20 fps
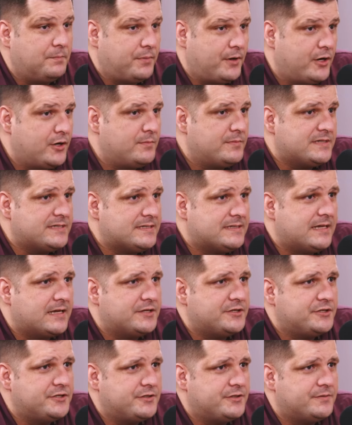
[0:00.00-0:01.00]
Paulo é uma
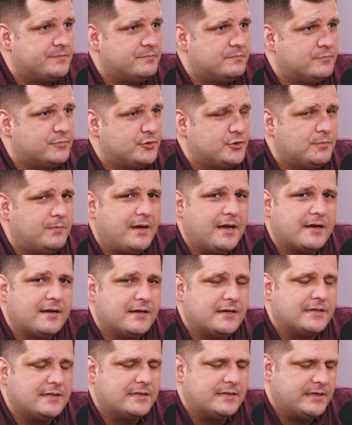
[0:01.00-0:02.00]
cidade muito
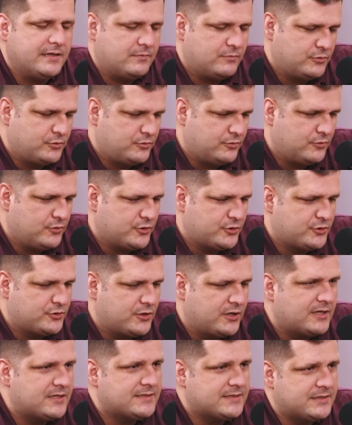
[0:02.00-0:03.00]
bacana, né? Muito
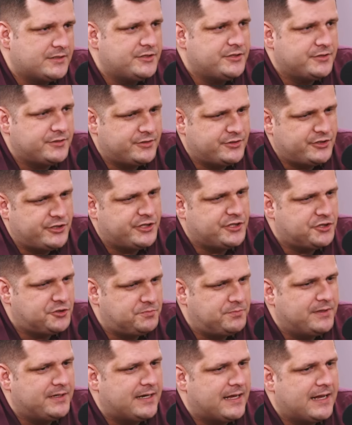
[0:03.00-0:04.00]
gostosa de, de
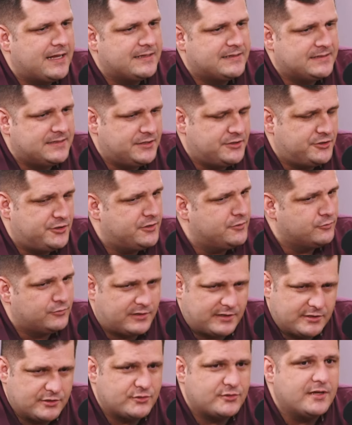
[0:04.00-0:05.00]
respirar, de sentir. O
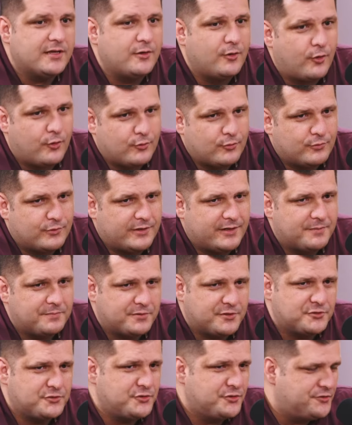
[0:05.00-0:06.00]
trânsito é longo, né?
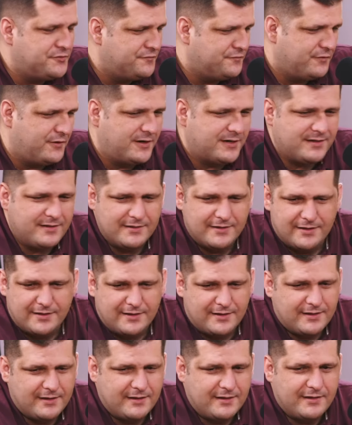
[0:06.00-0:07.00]
Porque Juiz de Fora
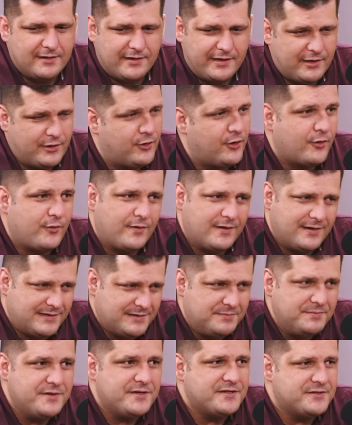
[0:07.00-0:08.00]
é logo ali
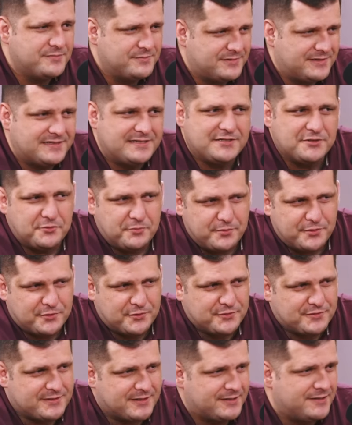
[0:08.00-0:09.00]
mesmo, cinco
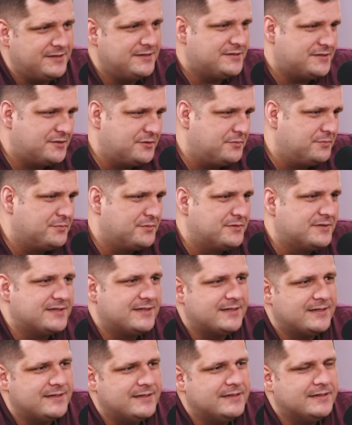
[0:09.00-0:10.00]
minutos aqui, cinco minutos
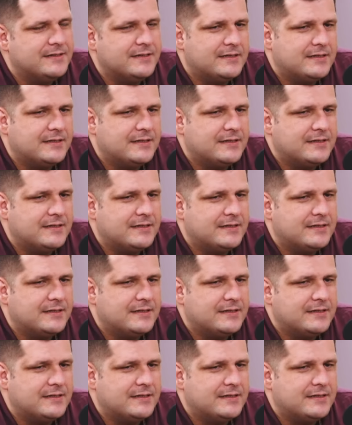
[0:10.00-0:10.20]
ali.